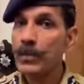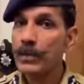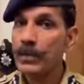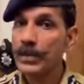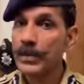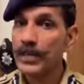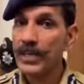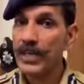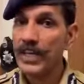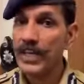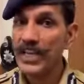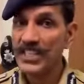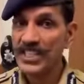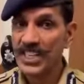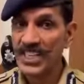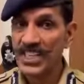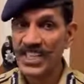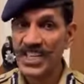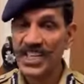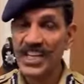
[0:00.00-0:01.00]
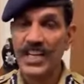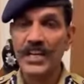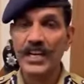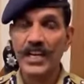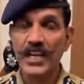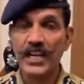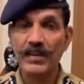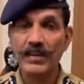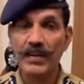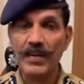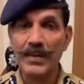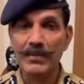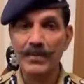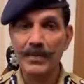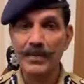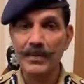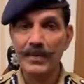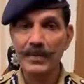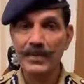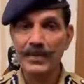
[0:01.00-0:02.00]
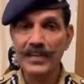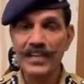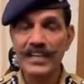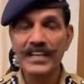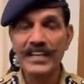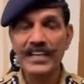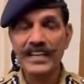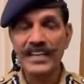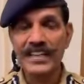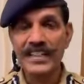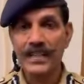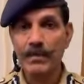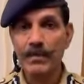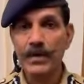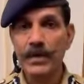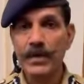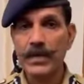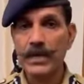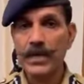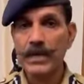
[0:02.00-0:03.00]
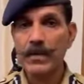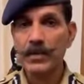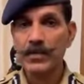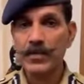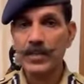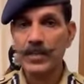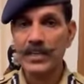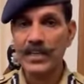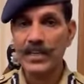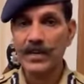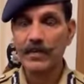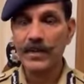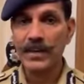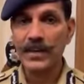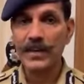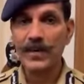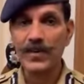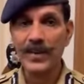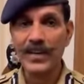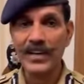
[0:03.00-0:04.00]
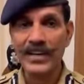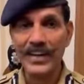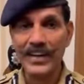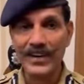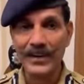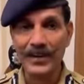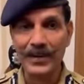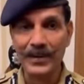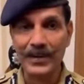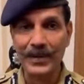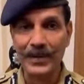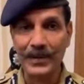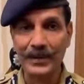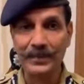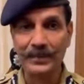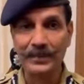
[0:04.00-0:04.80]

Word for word: நீங்கள் எச்சரிக்கையாக இருக்க வேண்டும் அப்படின்னு சொல்லி தமிழ்நாடு காவல்துறை சார்பாக உங்களை கேட்டுக்கொள்கிறோம்